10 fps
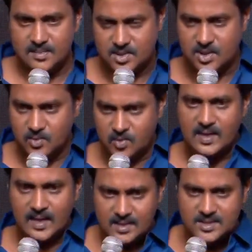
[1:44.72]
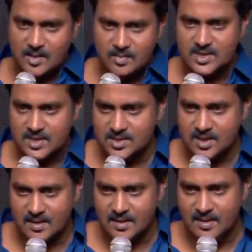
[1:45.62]
చదువుకుని వెళ్ళి జాబ్ చేస్తే
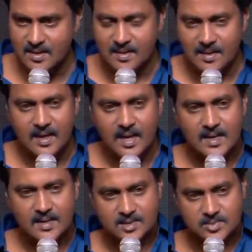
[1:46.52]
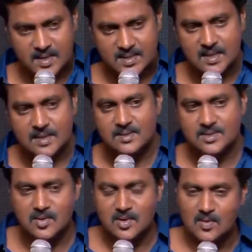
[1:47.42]
అంటే ఆయన ఇన్స్పిరేషన్గా
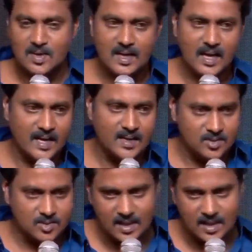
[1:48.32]
తీసుకోవడం వల్ల ఆయన చూసి